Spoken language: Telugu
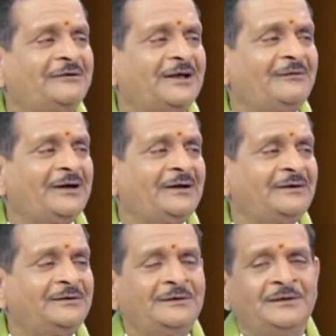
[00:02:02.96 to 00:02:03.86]
ఉన్నావా
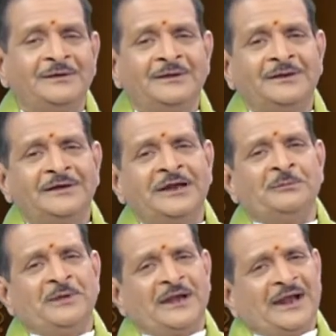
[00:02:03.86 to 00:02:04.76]
నీ
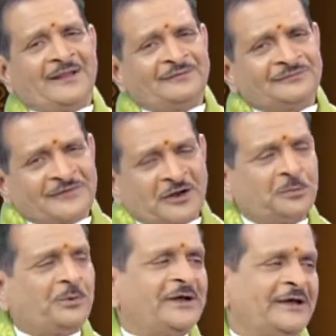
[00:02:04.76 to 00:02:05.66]
పిల్లలందరూ
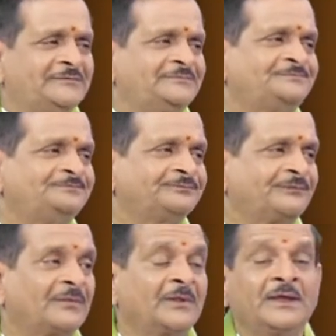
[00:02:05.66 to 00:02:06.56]
పోయారు
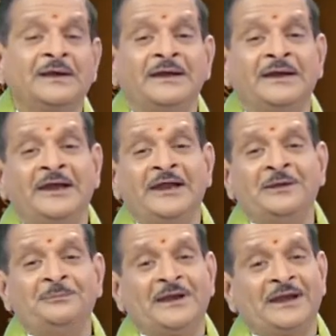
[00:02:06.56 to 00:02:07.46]
నీ
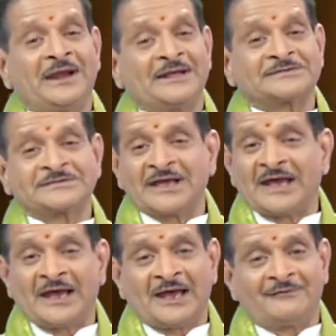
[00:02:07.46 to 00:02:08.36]
పిల్లల
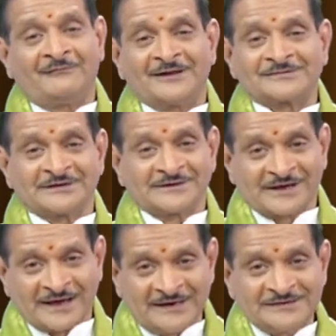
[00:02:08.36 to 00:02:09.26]
సహవాసం
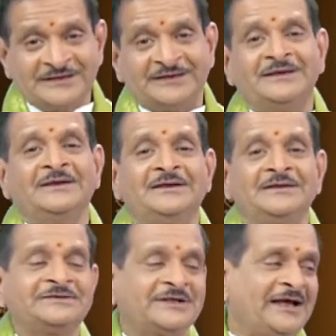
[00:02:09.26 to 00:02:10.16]
కలిసి
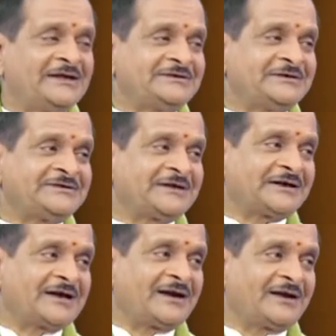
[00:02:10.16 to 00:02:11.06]
స్నేహం చేసిన
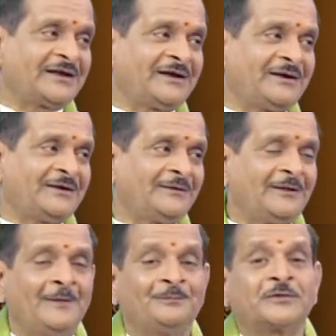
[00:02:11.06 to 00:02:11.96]
కారణంగా
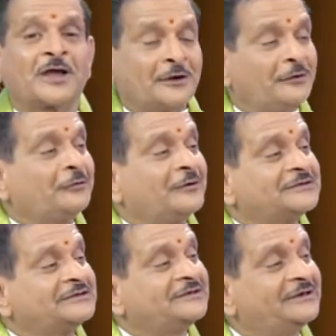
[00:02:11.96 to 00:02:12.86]
కర్ణుడు కూడా
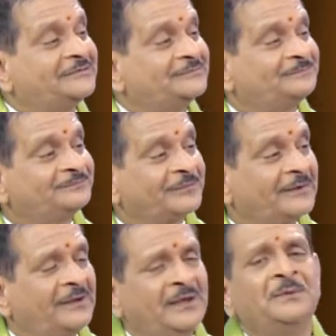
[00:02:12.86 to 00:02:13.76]
చచ్చాడు
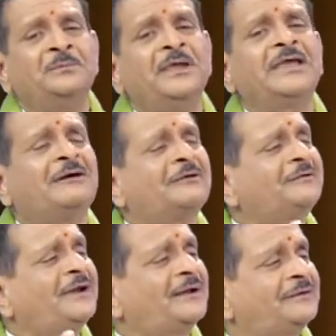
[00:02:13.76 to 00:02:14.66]
మీకు
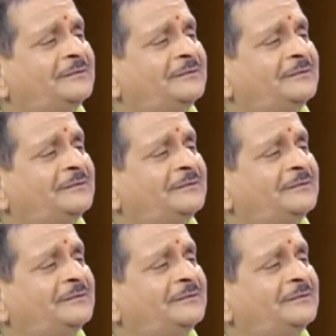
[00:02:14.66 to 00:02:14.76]
ఎవరున్నారు